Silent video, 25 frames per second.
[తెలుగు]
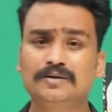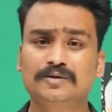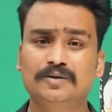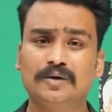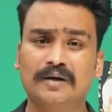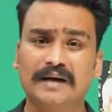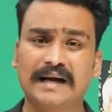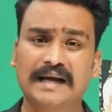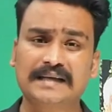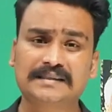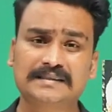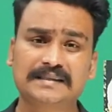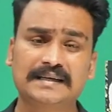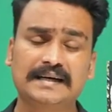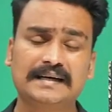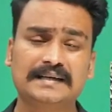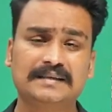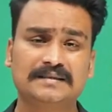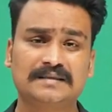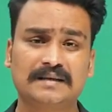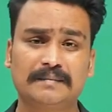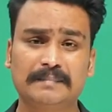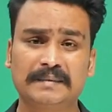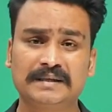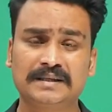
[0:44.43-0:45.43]
సో
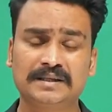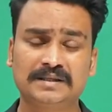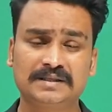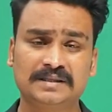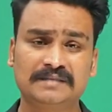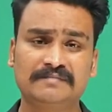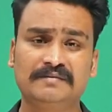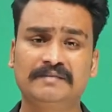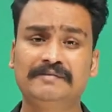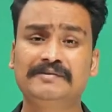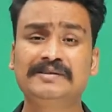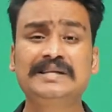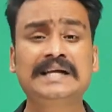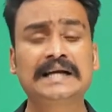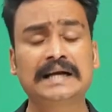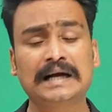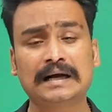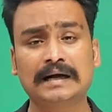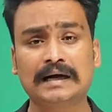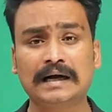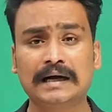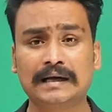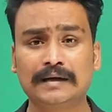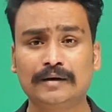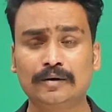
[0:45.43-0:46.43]
రాష్ట్రానికి సంబంధించి వివిధ
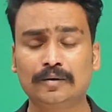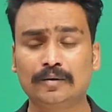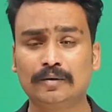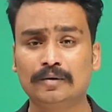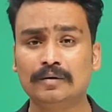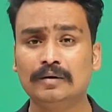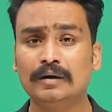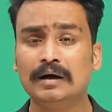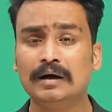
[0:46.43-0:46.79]
రంగాల్లో